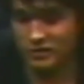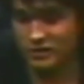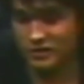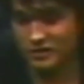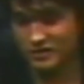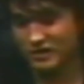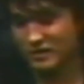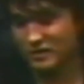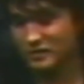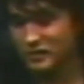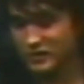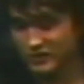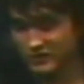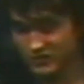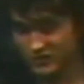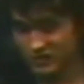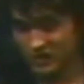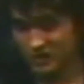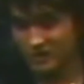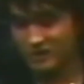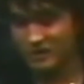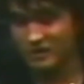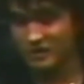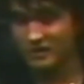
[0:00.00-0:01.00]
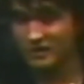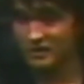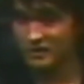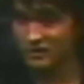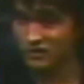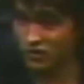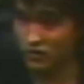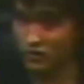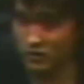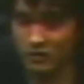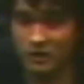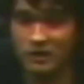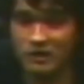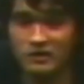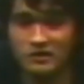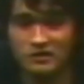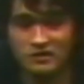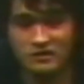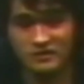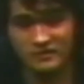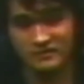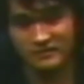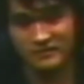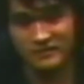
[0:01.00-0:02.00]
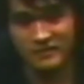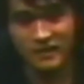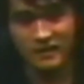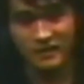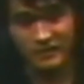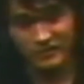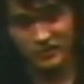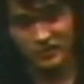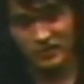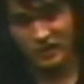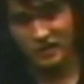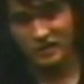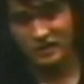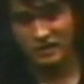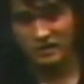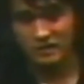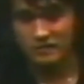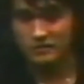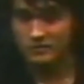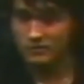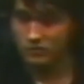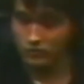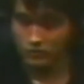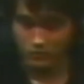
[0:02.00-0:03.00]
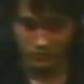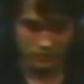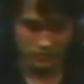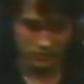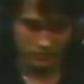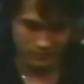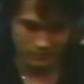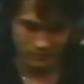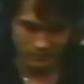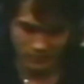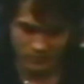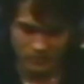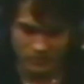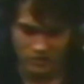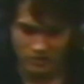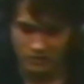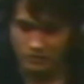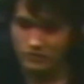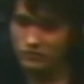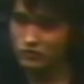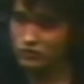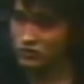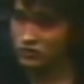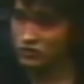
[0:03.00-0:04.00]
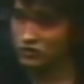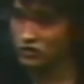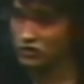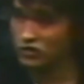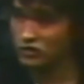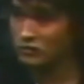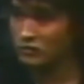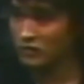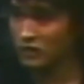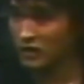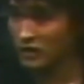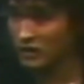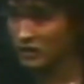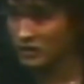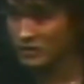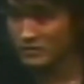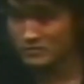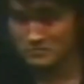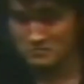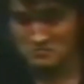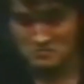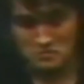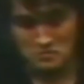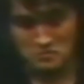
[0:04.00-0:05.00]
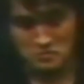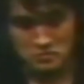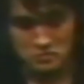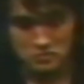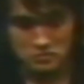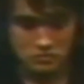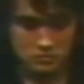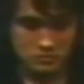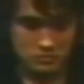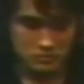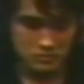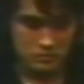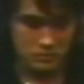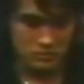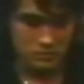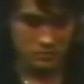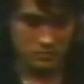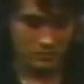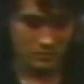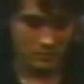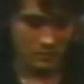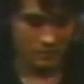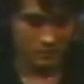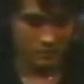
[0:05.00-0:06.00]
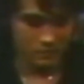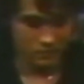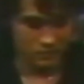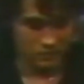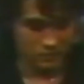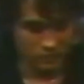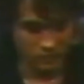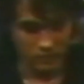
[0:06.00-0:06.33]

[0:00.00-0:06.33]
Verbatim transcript: у нас нет профессиональных журналистов в стране. Ну, во всяком случае, очень мало. Ну, вот,